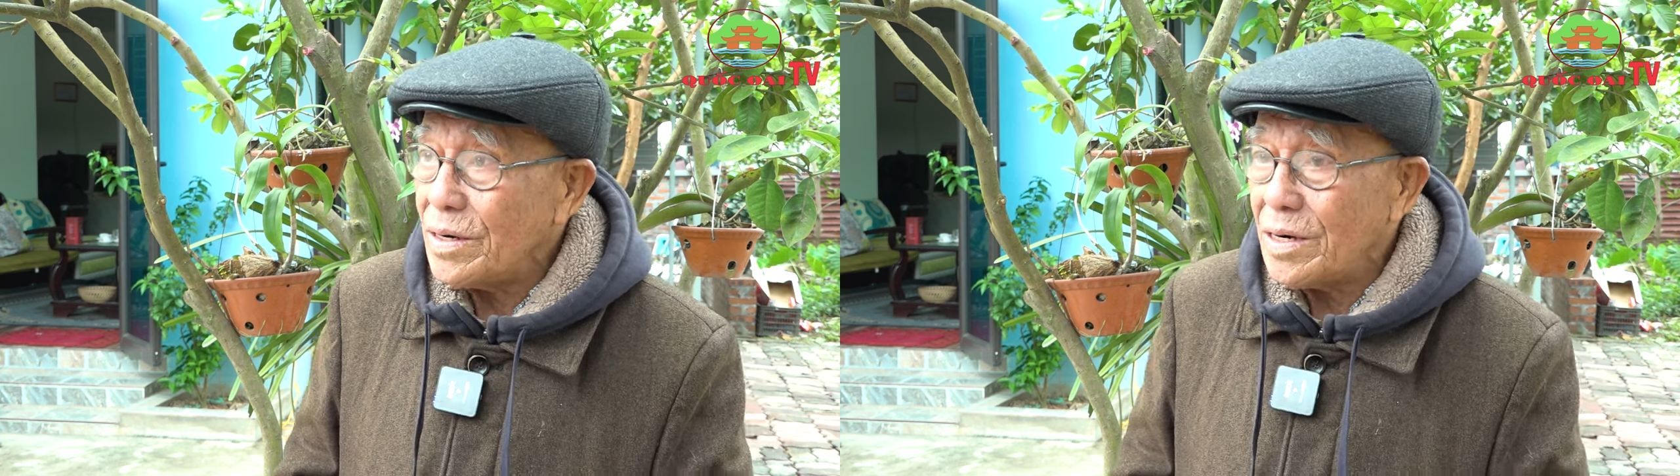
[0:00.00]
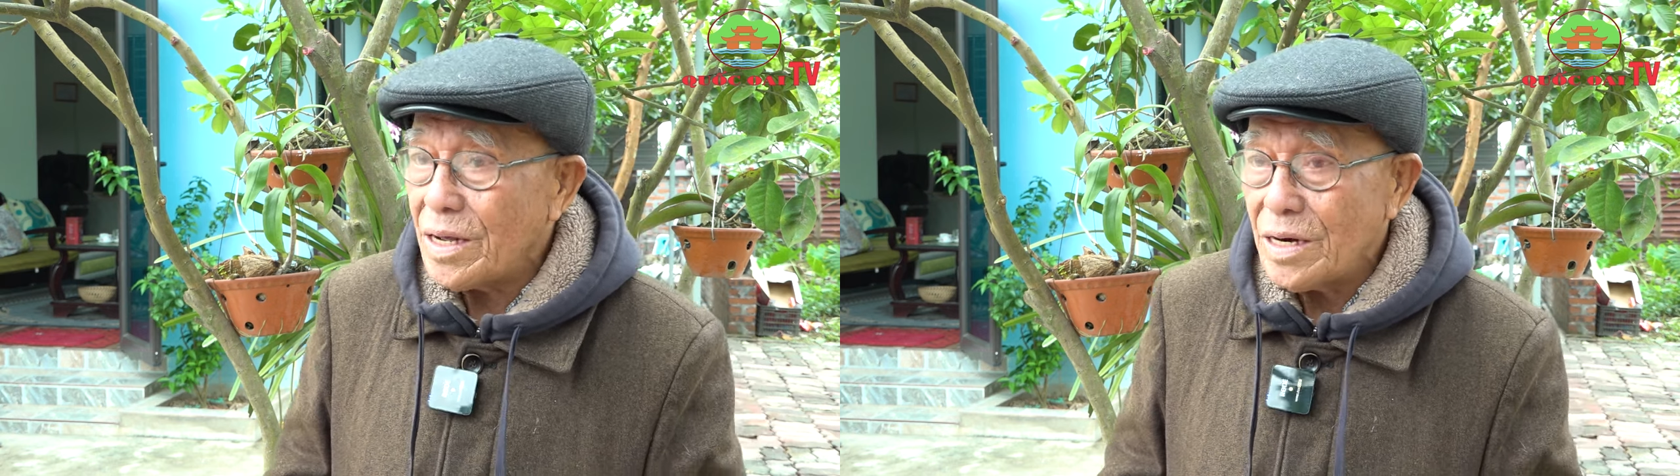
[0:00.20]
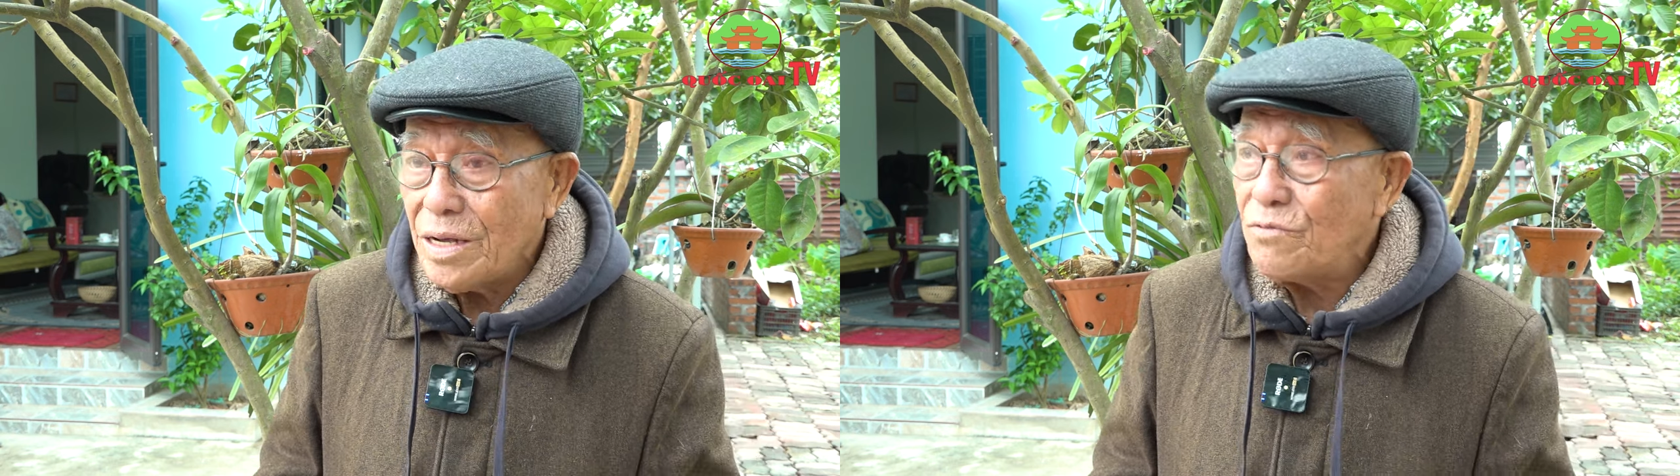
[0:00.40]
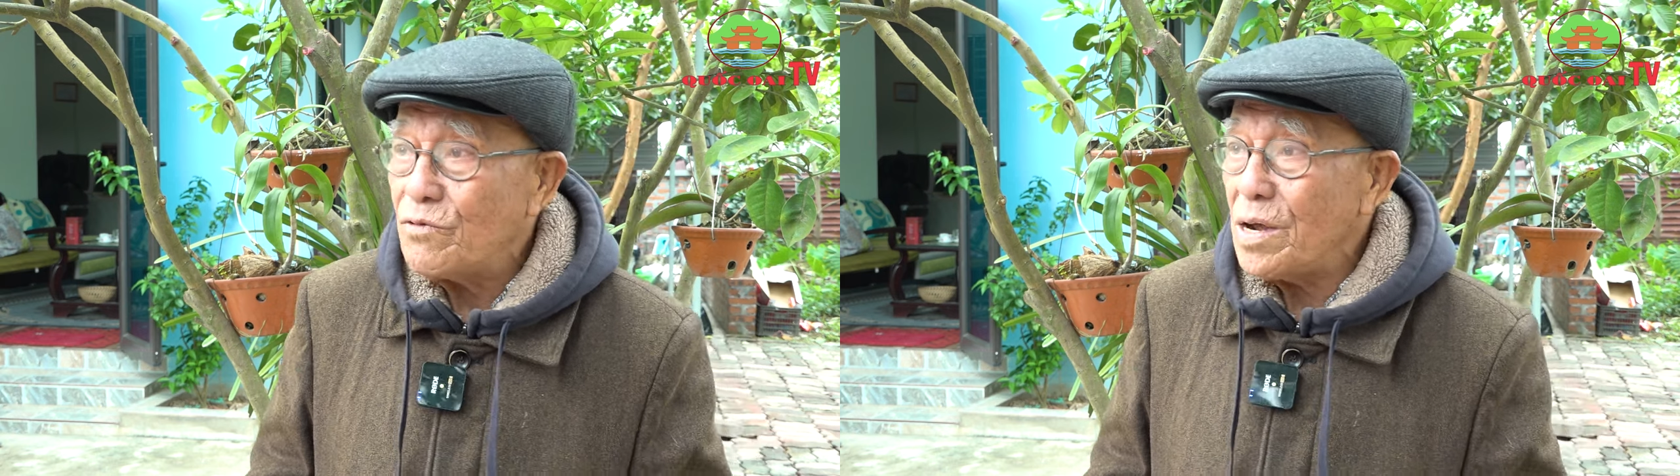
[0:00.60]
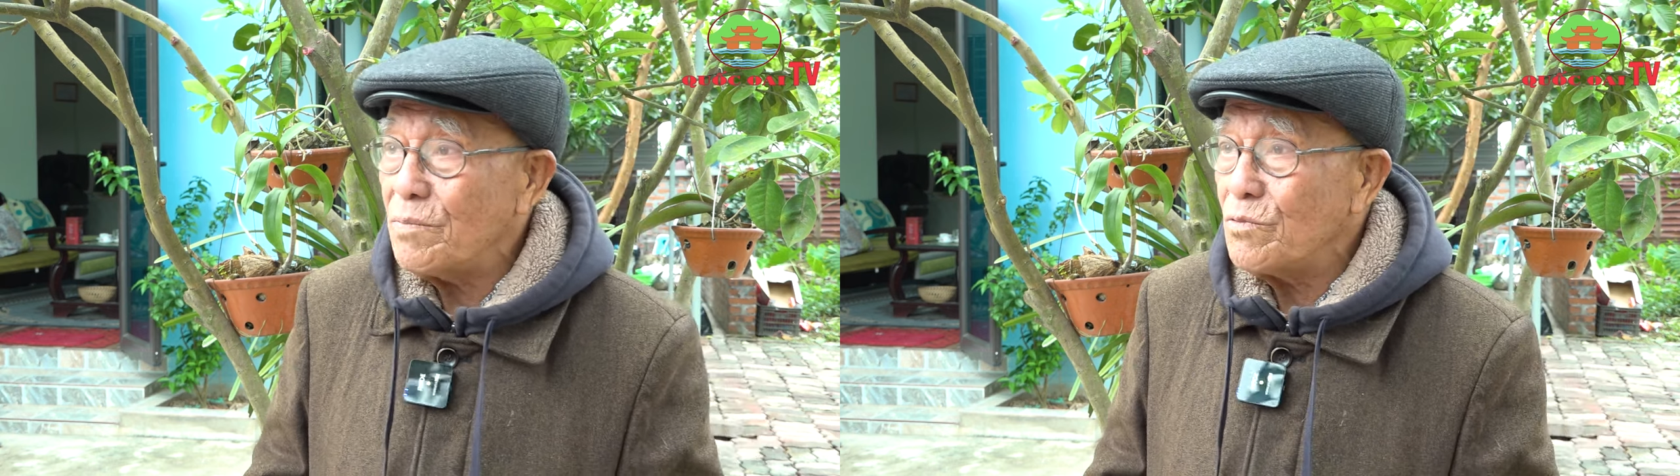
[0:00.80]
là lấy
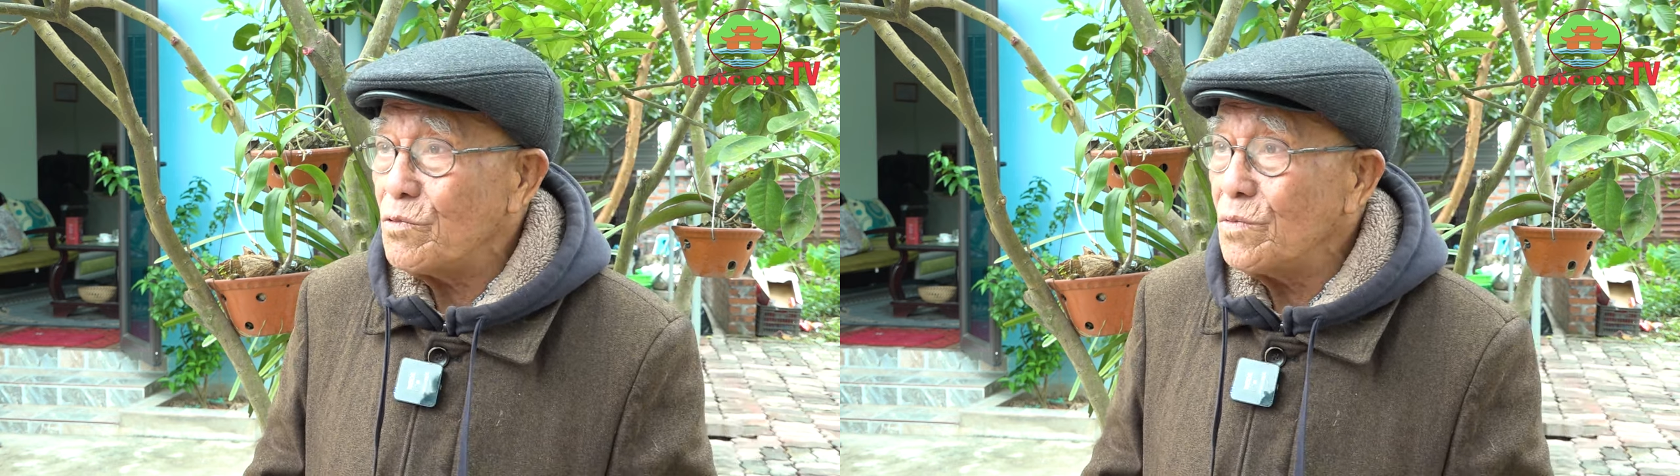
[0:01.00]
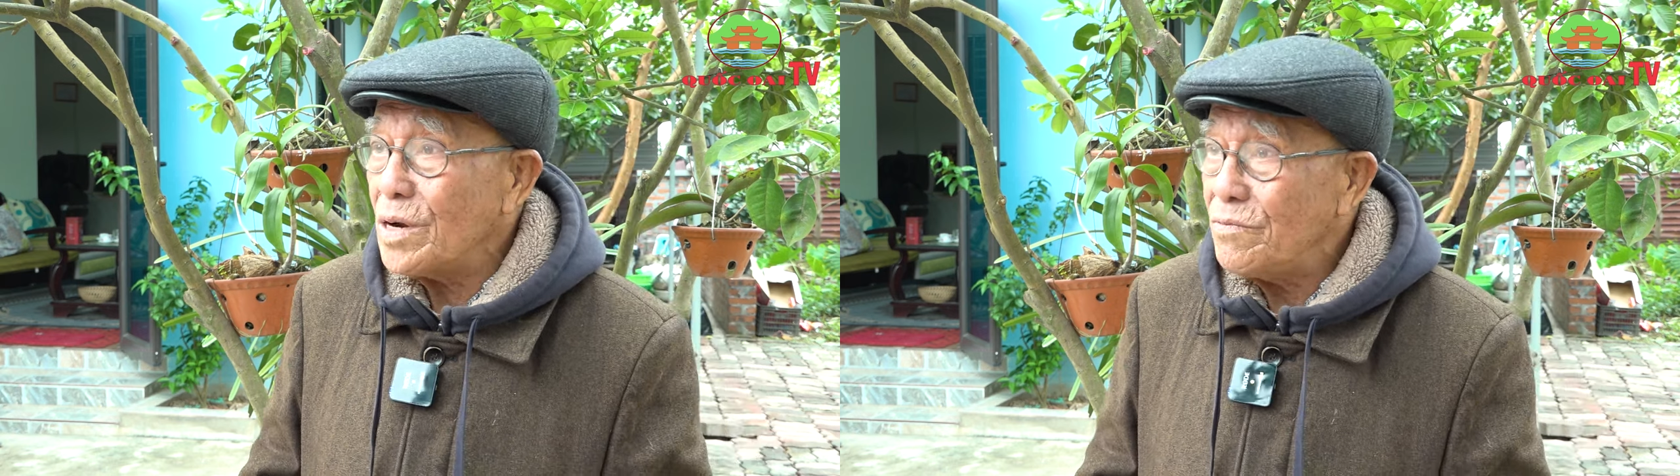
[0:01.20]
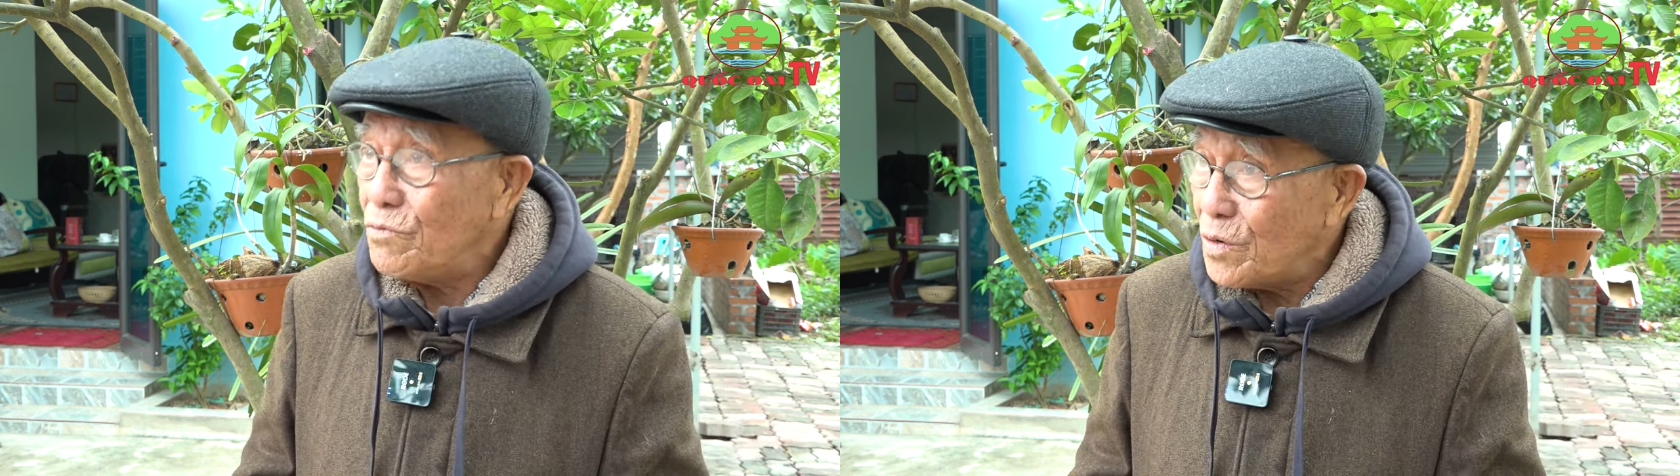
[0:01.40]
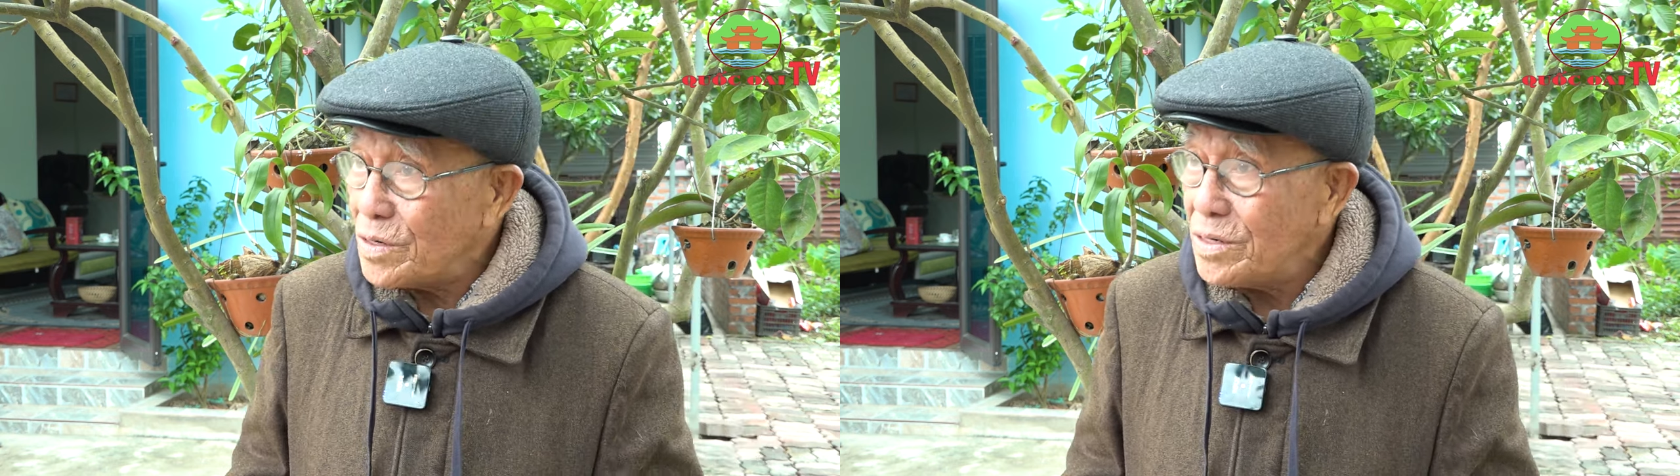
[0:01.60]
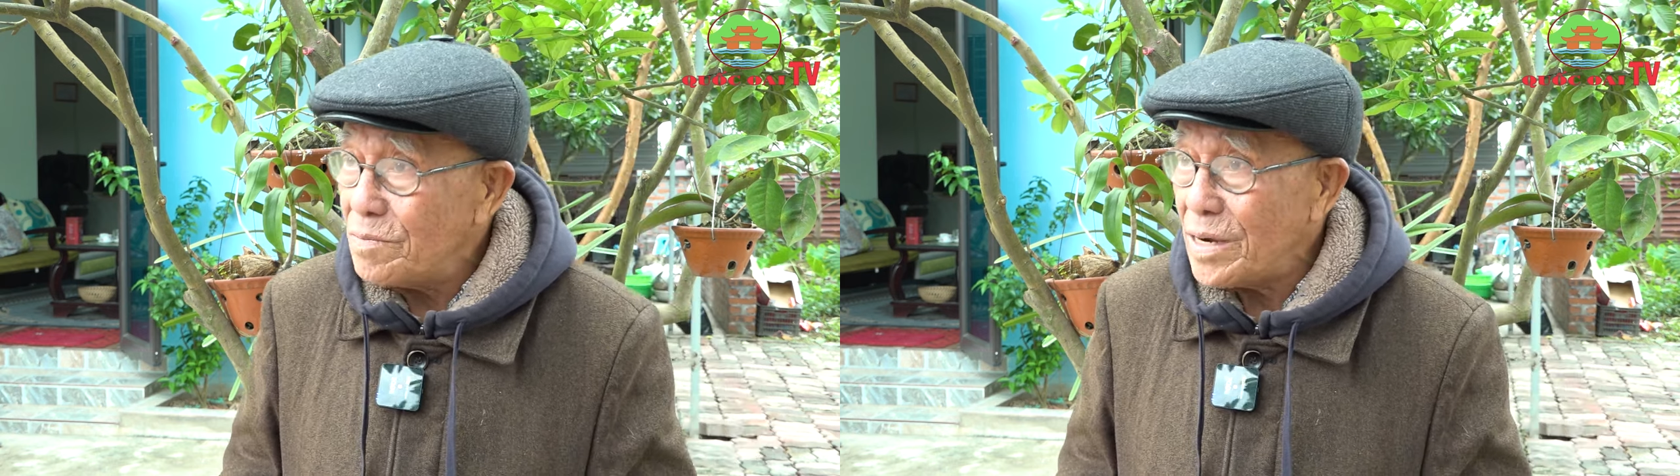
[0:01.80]
vua em cũng lấy vua
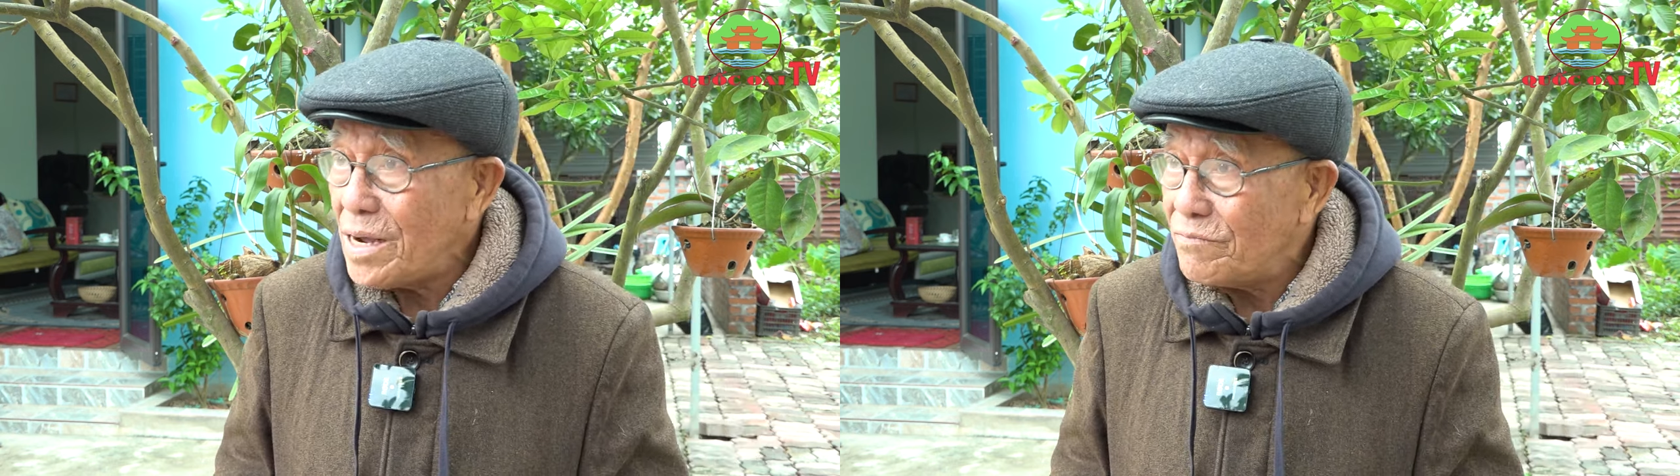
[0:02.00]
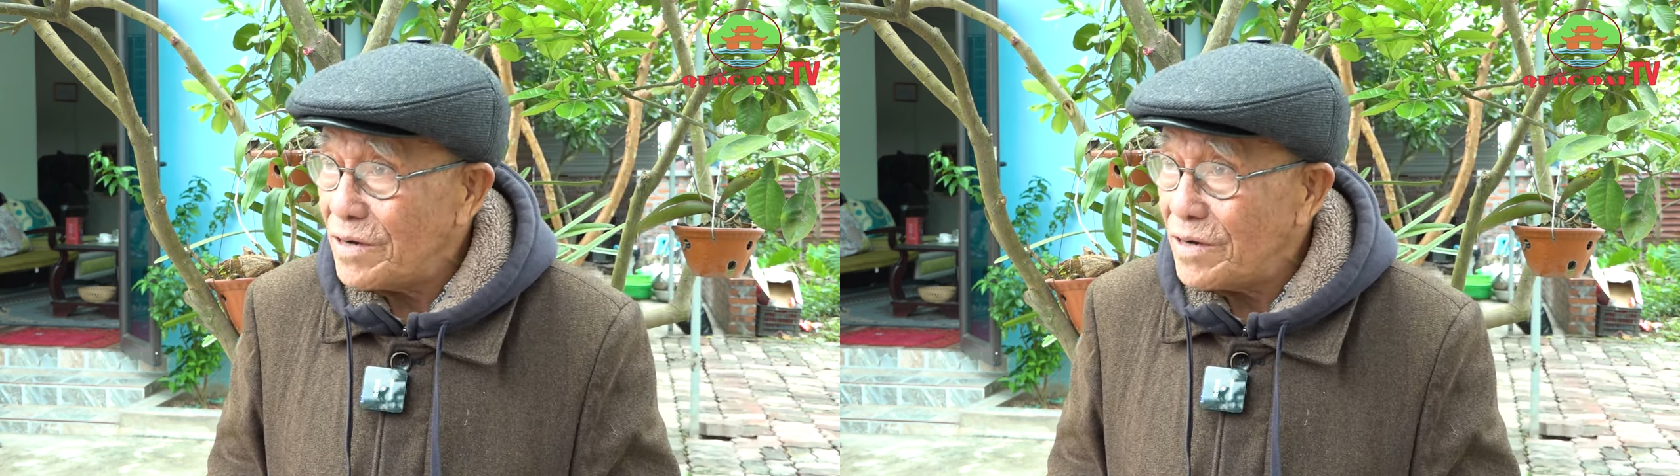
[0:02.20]
nhưng mà em